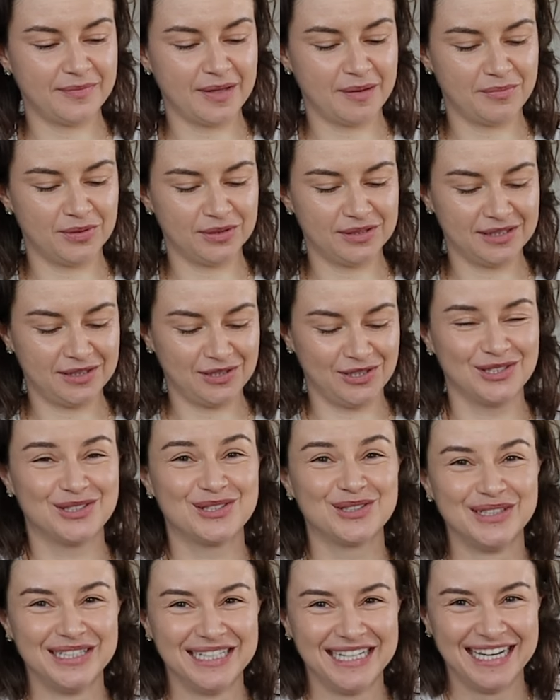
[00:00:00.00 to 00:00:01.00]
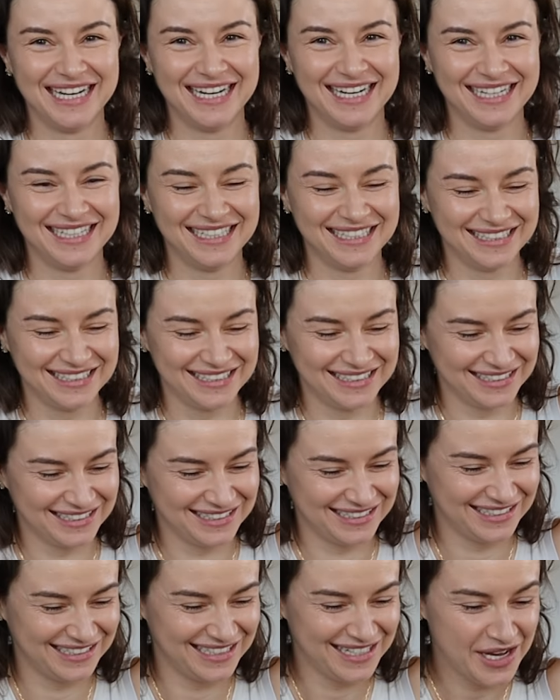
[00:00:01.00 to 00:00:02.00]
Protetor Fala, solar. não me
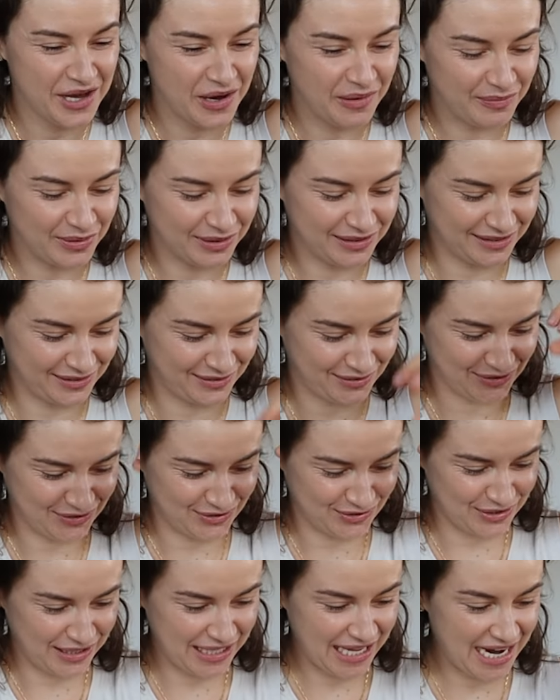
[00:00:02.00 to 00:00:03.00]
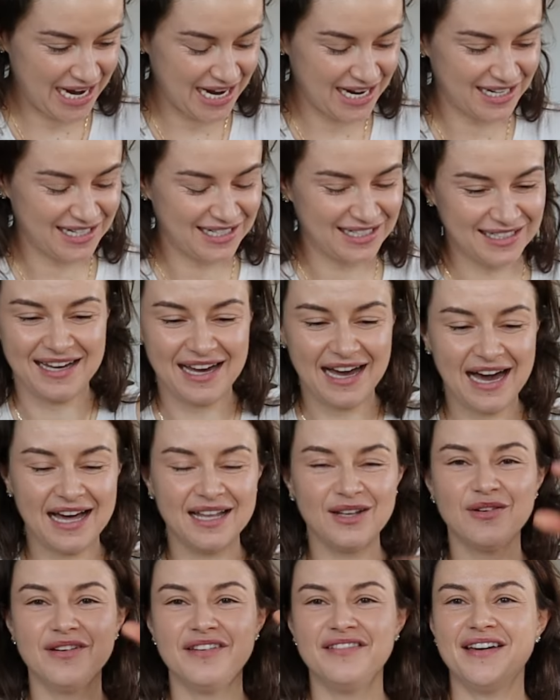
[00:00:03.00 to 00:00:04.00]
diga! protetor solar,
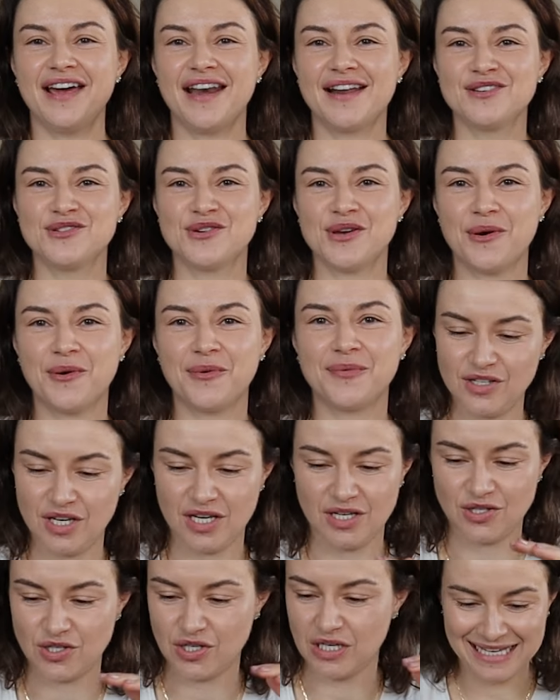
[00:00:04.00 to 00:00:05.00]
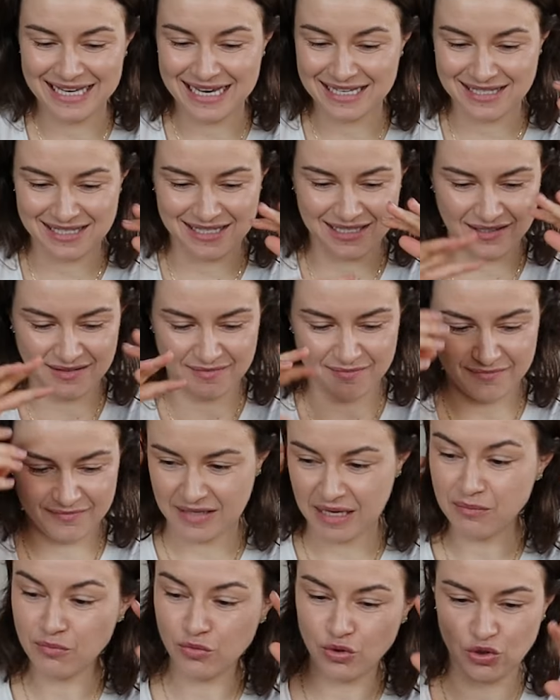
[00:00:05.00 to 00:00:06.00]
aloe vera gel. Gente, e assim,
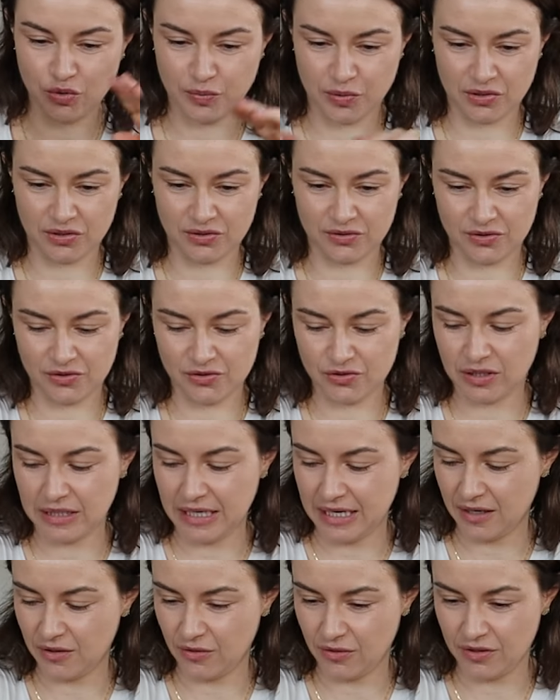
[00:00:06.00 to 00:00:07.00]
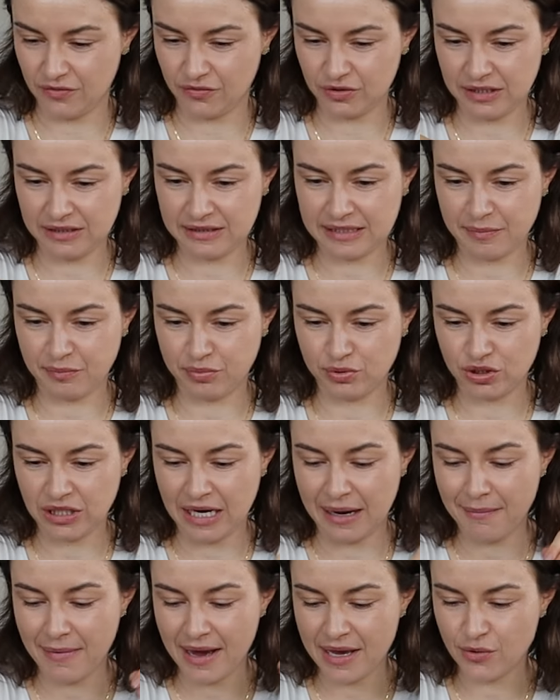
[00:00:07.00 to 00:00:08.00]
tem muito protetor solar. Ó, eu vou tentar
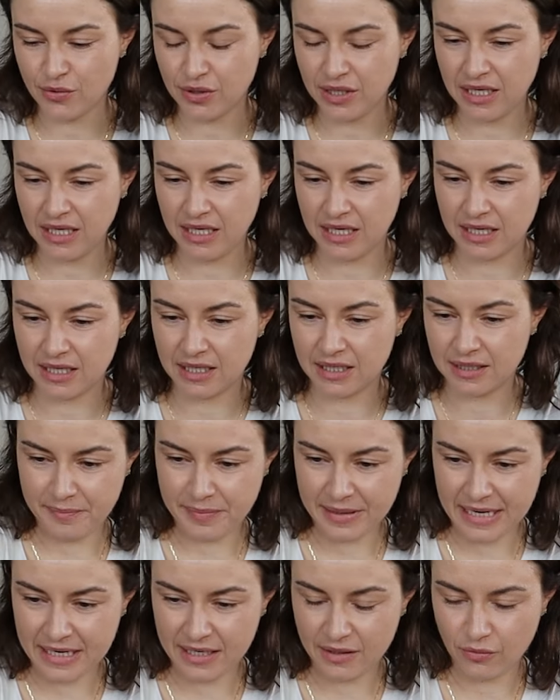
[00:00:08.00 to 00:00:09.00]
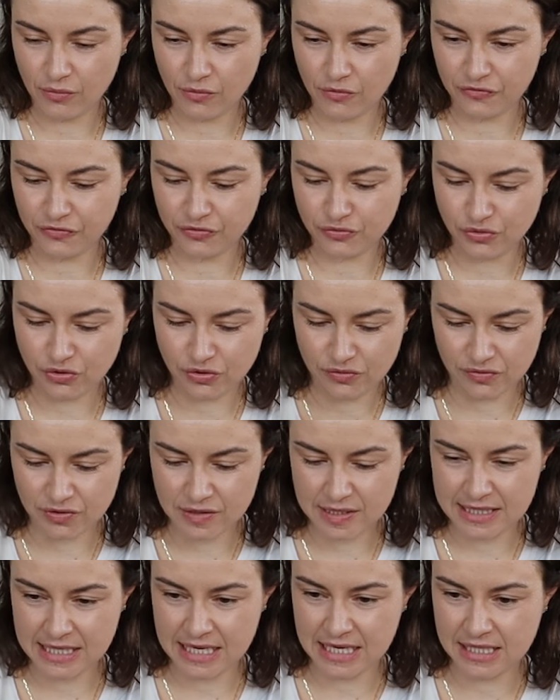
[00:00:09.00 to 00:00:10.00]
puxar a maioria para não confundir
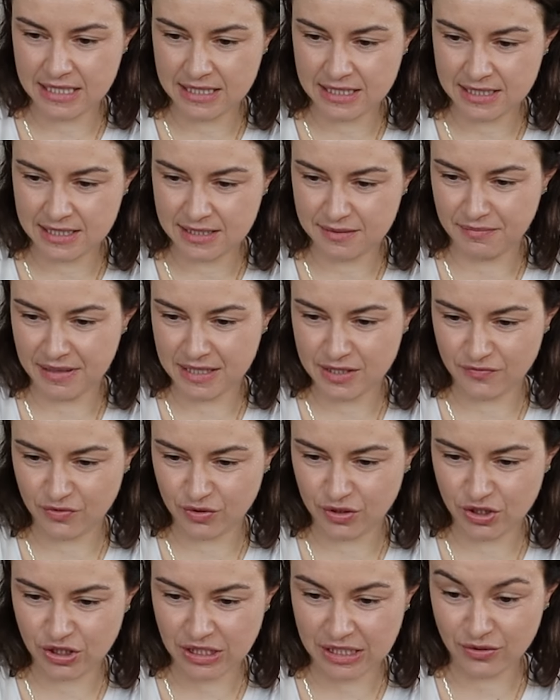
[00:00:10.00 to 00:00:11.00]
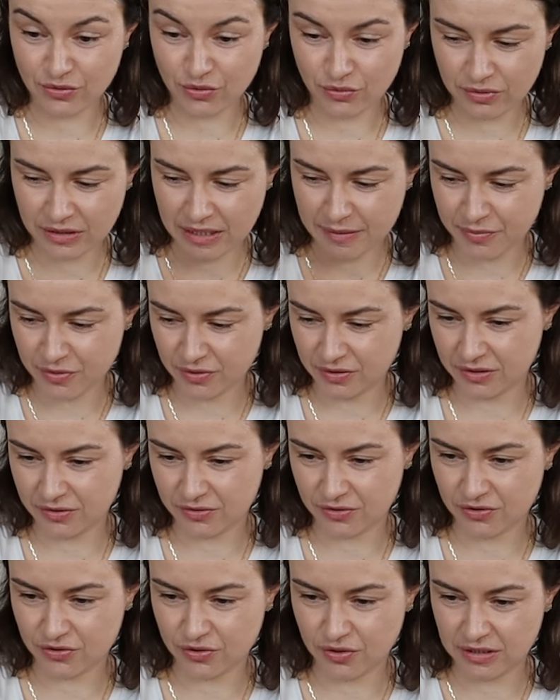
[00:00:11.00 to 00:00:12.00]
vocês, mas vou deixar tudo que é
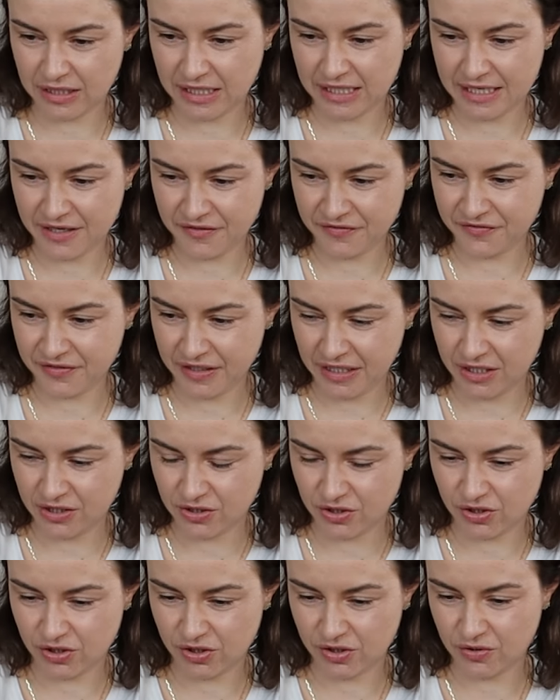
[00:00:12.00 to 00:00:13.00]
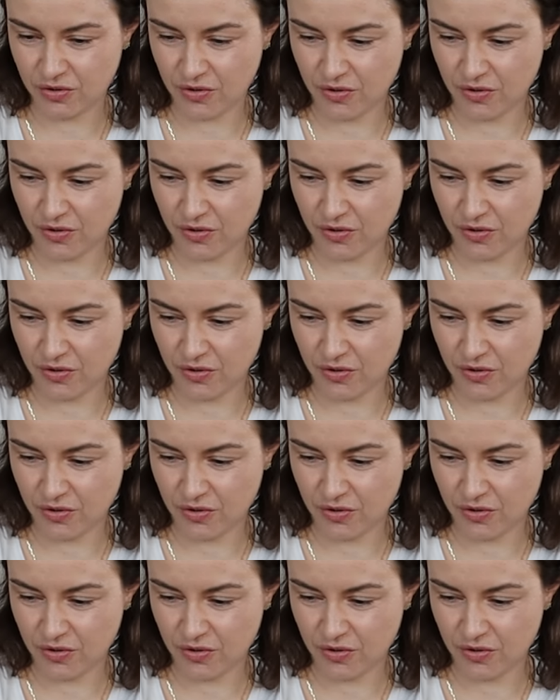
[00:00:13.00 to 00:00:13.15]
protetor solar na frente.